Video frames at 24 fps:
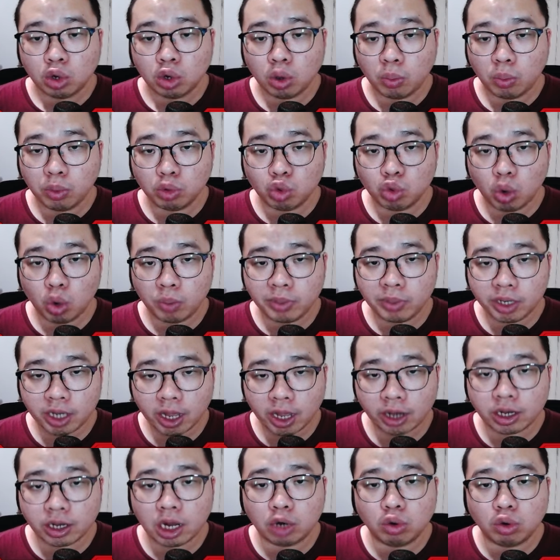22
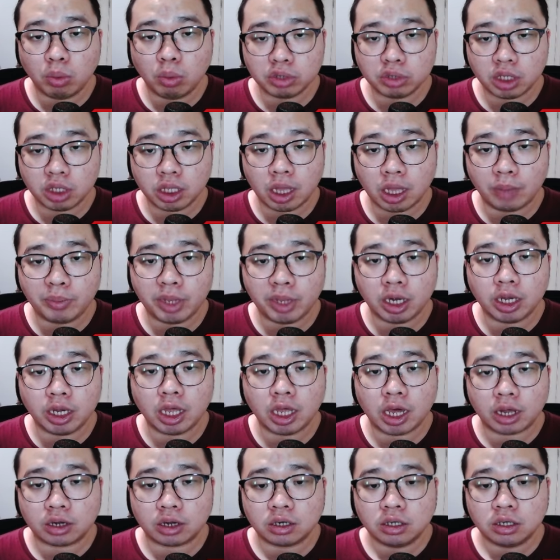miliar, dan 23
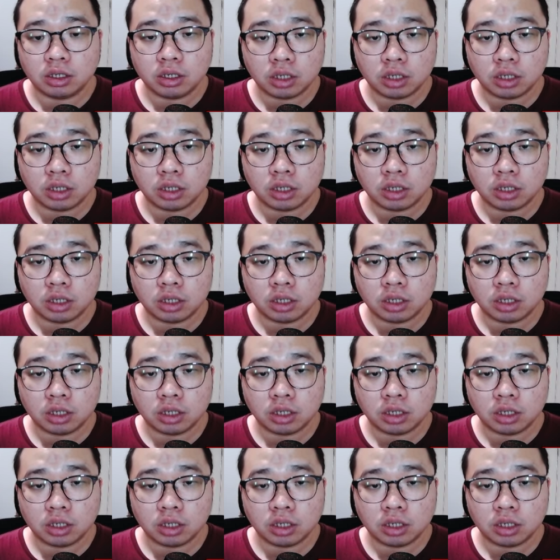miliar.